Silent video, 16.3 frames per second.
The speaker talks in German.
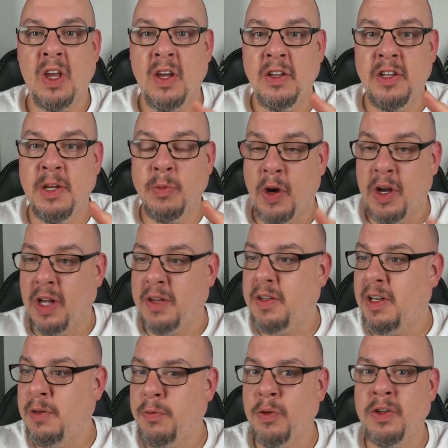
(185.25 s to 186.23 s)
nehmt euer
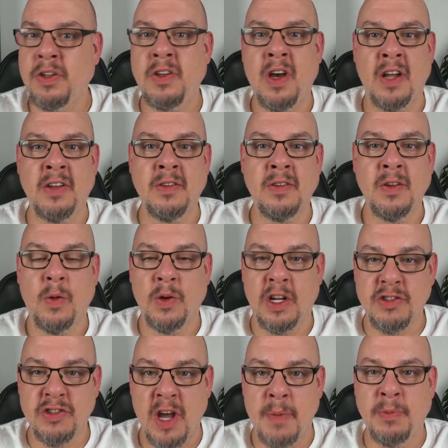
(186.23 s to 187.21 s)
Telefon in die Hand oder
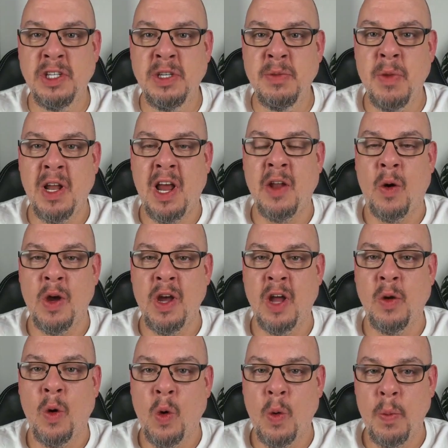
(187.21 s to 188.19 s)
schreibt eine E-Mail an euren
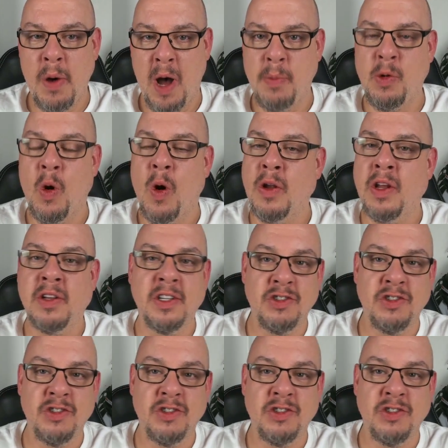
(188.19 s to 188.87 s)
Europaabgeordneten.